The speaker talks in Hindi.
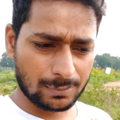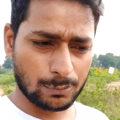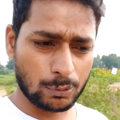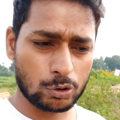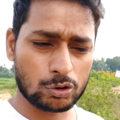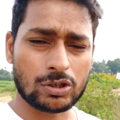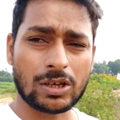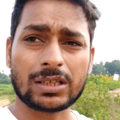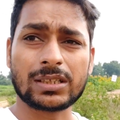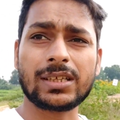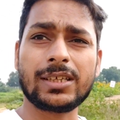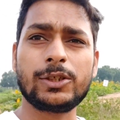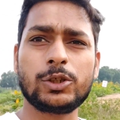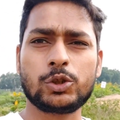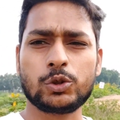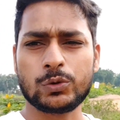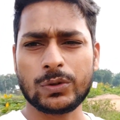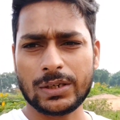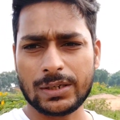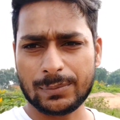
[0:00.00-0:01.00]
बहुत ज़्यादा
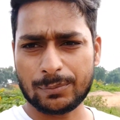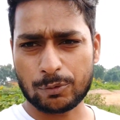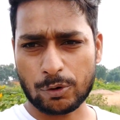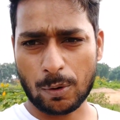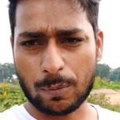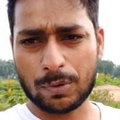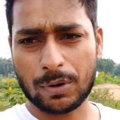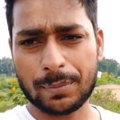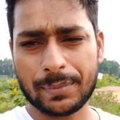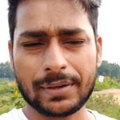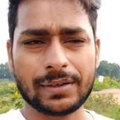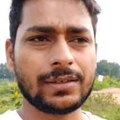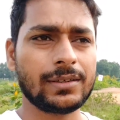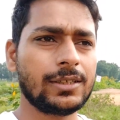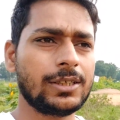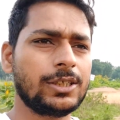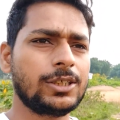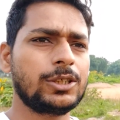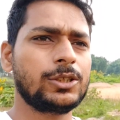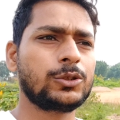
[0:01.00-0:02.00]
इशू है प्रॉब्लम है
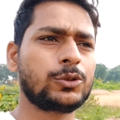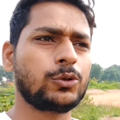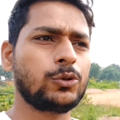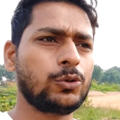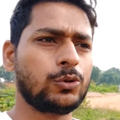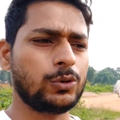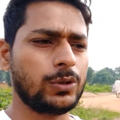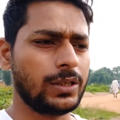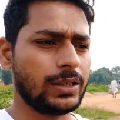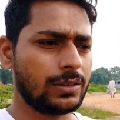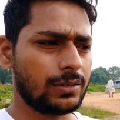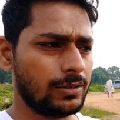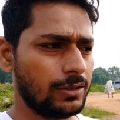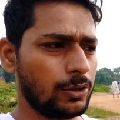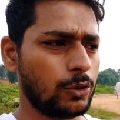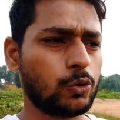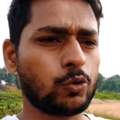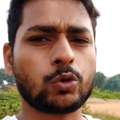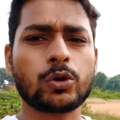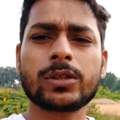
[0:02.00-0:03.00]
तो
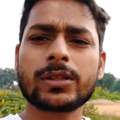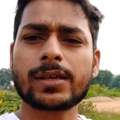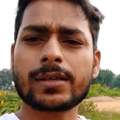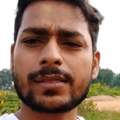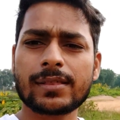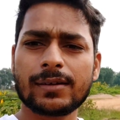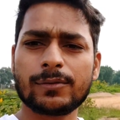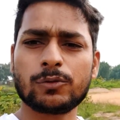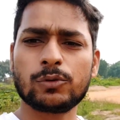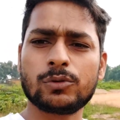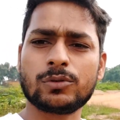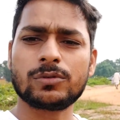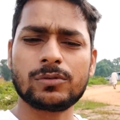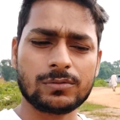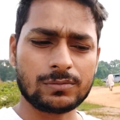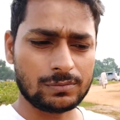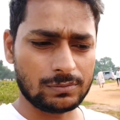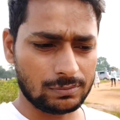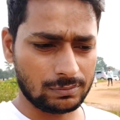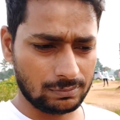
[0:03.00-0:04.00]
एक चूरण जैसा वो
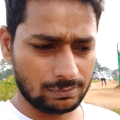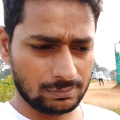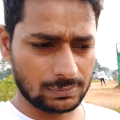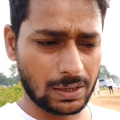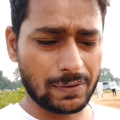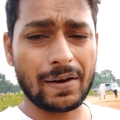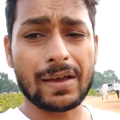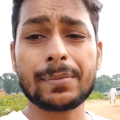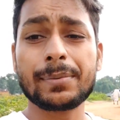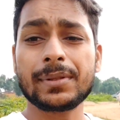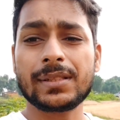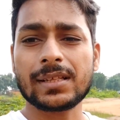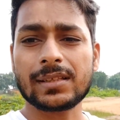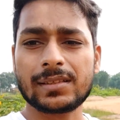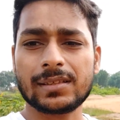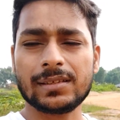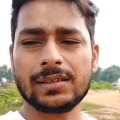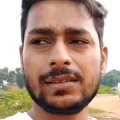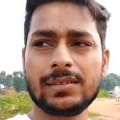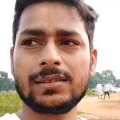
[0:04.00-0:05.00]
दवाई भी
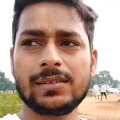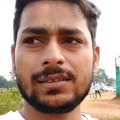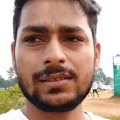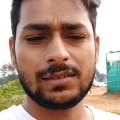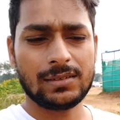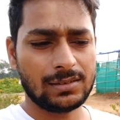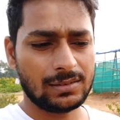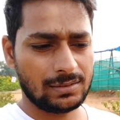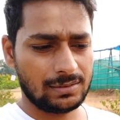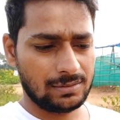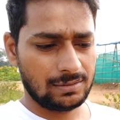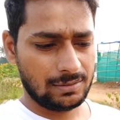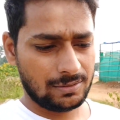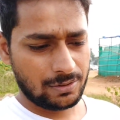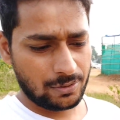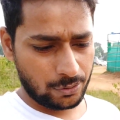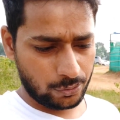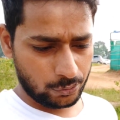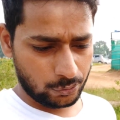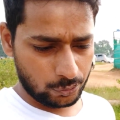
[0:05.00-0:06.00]
देते हैं
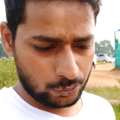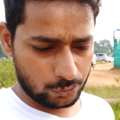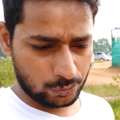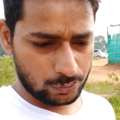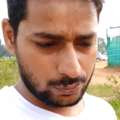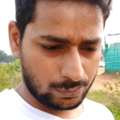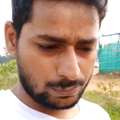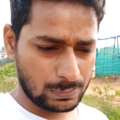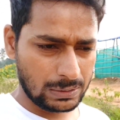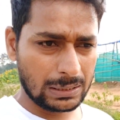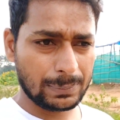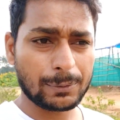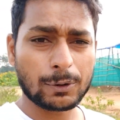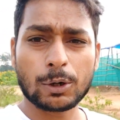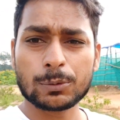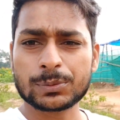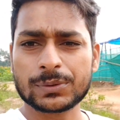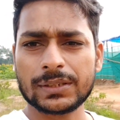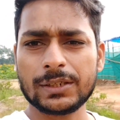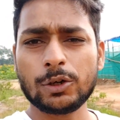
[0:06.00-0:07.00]
तो
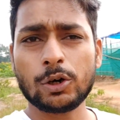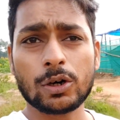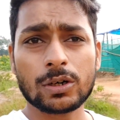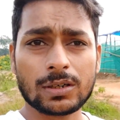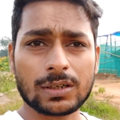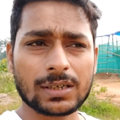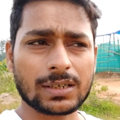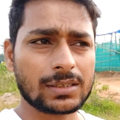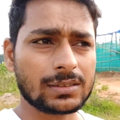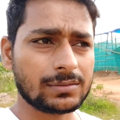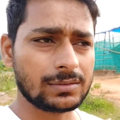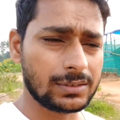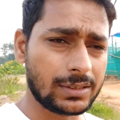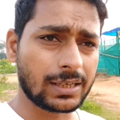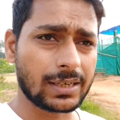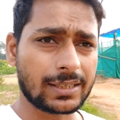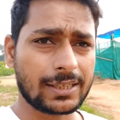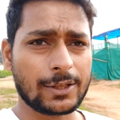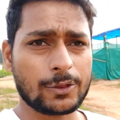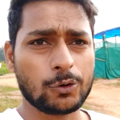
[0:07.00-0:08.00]
मल्टीपल ऑप्शन है और अगर
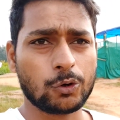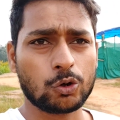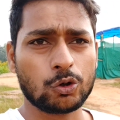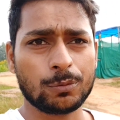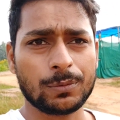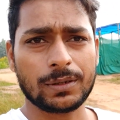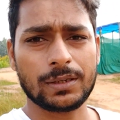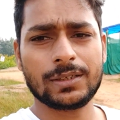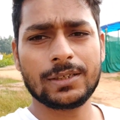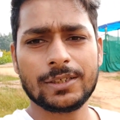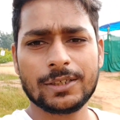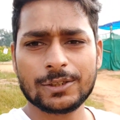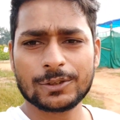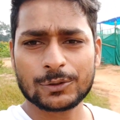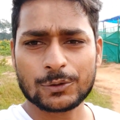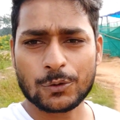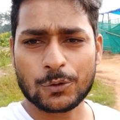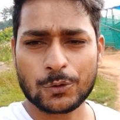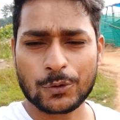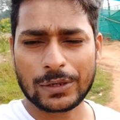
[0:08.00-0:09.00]
दर्द है जोड़ों में
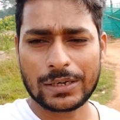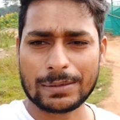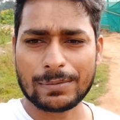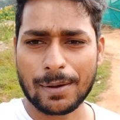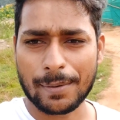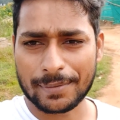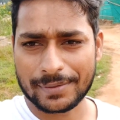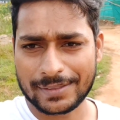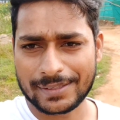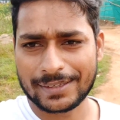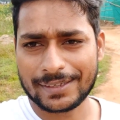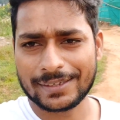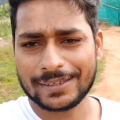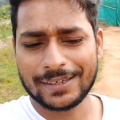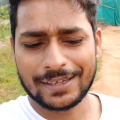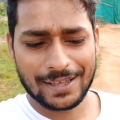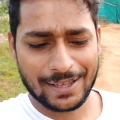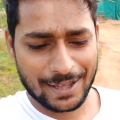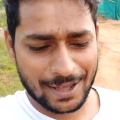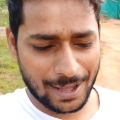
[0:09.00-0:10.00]
तो उसके लिए बाबा जी
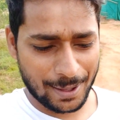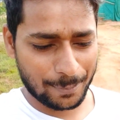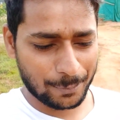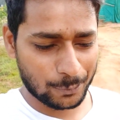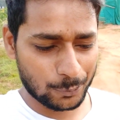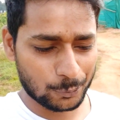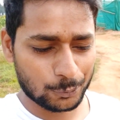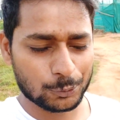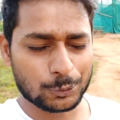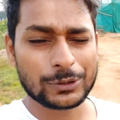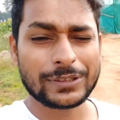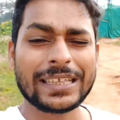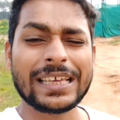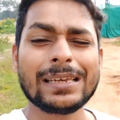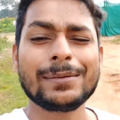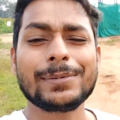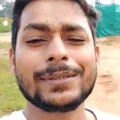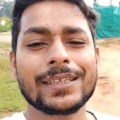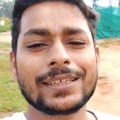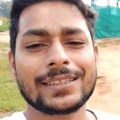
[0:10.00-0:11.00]
आपको वो तेल भी